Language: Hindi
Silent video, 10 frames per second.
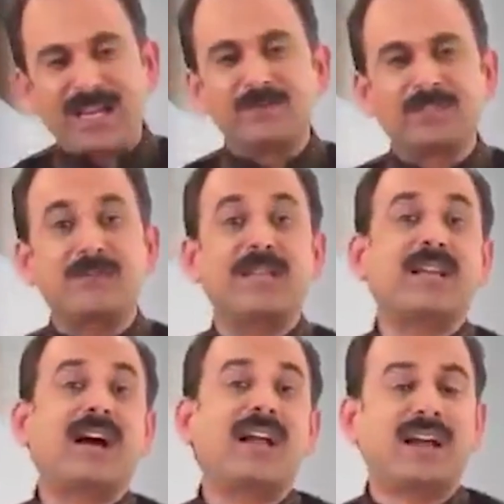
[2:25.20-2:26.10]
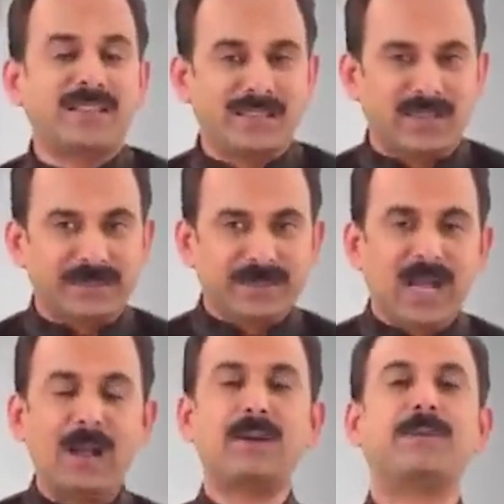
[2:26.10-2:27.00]
ना कम से कम मैंने खाया कितना
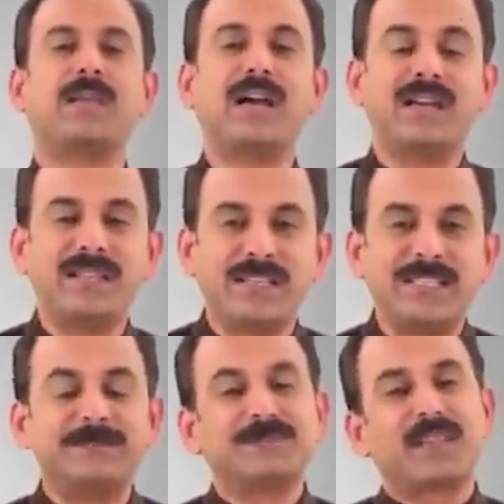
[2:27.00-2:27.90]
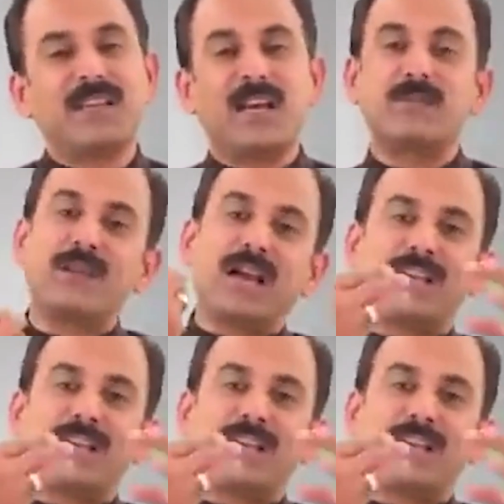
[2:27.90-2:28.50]
अब आप क्या करेंगे घर में